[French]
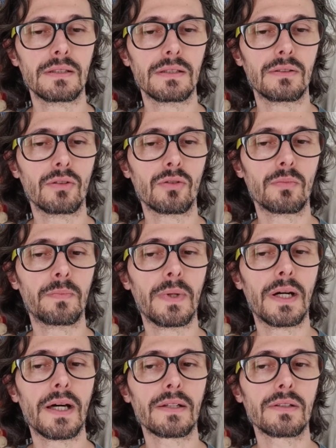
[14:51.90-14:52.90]
donc
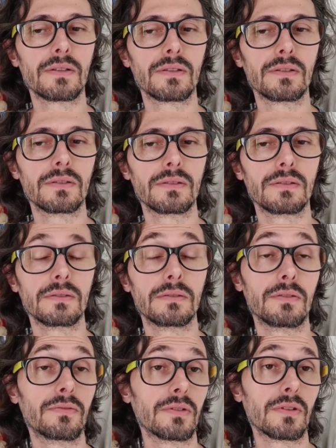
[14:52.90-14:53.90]
par
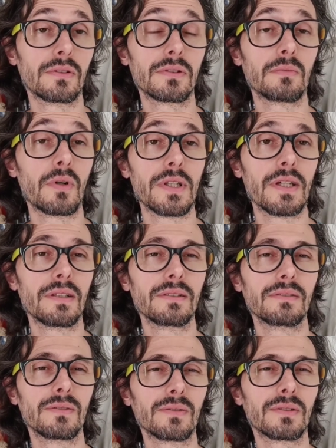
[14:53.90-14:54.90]
différents moyens,
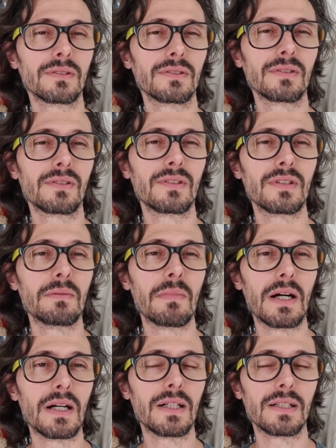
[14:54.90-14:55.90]
donc des
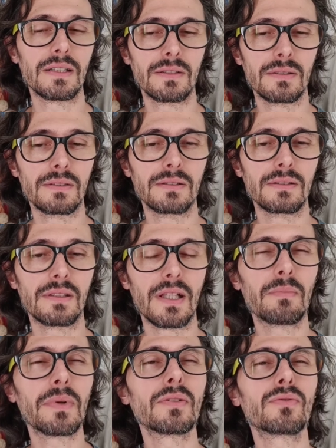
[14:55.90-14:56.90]
cinémas, de,
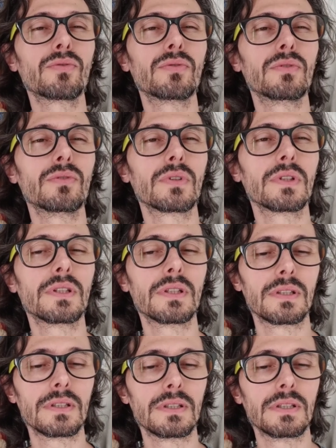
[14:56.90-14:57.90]
la peinture,
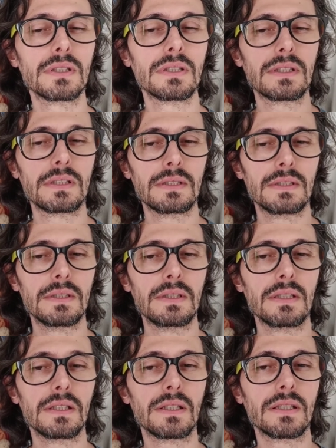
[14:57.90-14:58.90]
des,
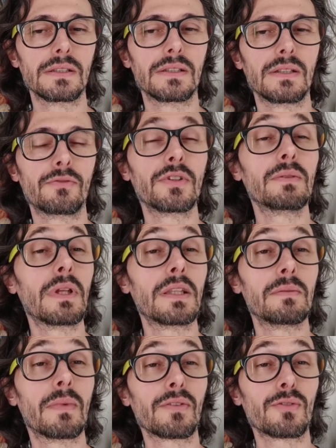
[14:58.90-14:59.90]
des films
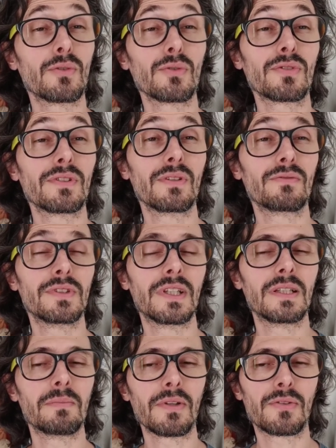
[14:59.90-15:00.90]
d'animation aussi, un film
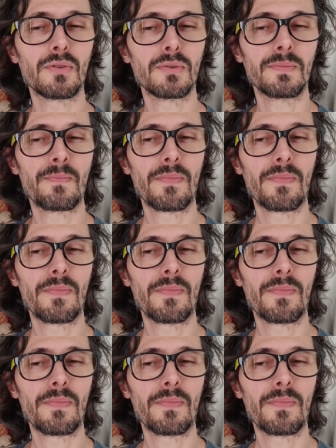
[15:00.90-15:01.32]
d'animation.